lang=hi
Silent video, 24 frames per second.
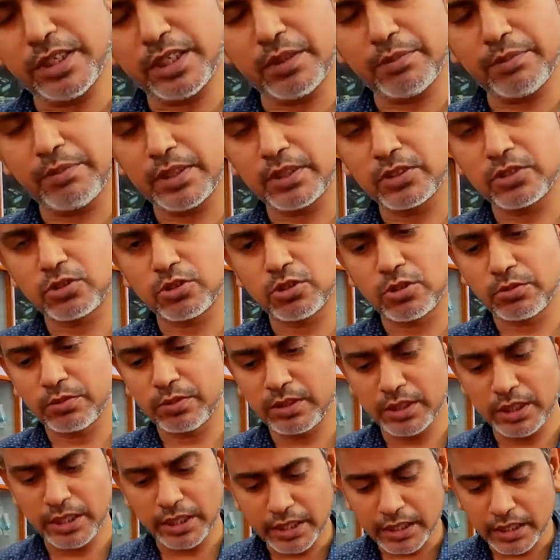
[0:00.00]
मेरे पास जो
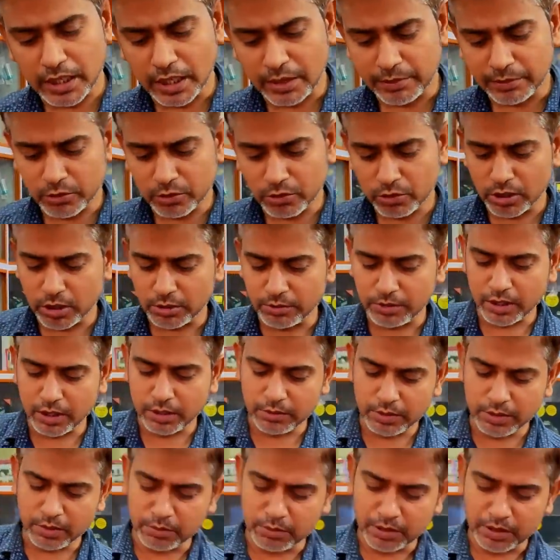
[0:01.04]
भी है आपको
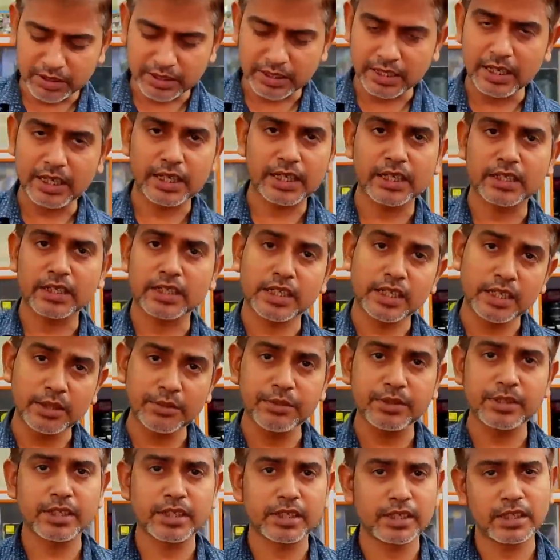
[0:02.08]
अवेलेबल मिलता है अगर नहीं
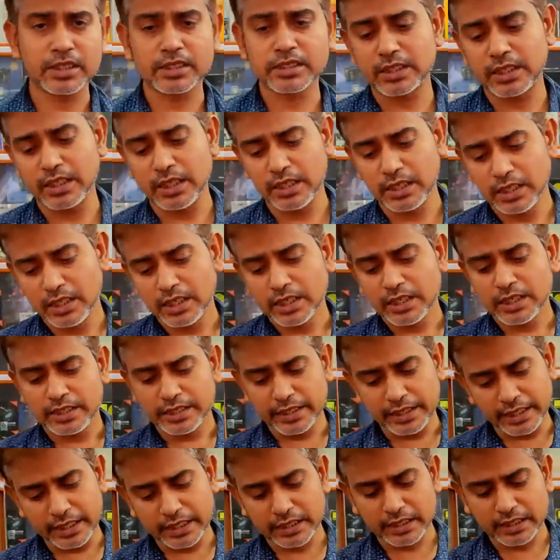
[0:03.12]
भी रहने से
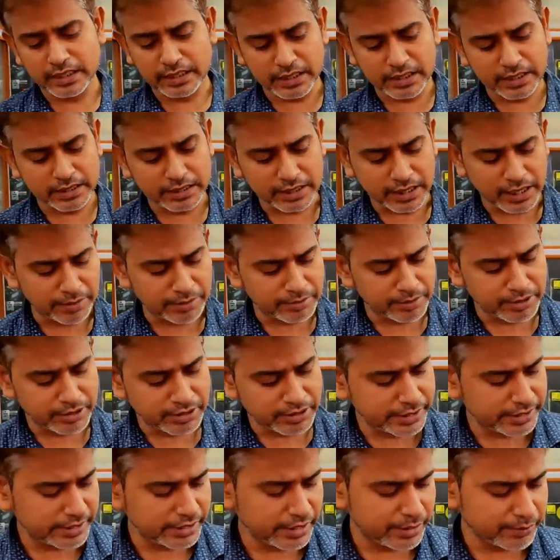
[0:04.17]
एक दिन का टाइम
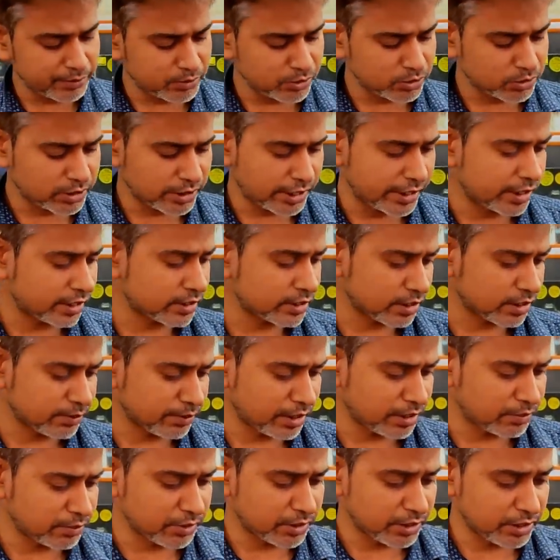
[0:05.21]
दीजिएगा आपको सारा
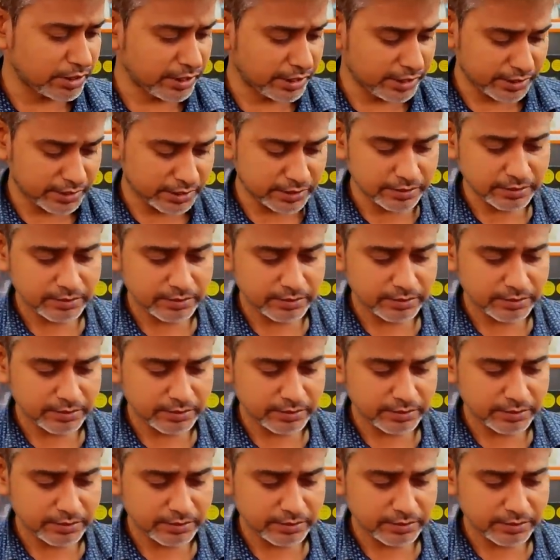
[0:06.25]
सामान मिल जाएगा और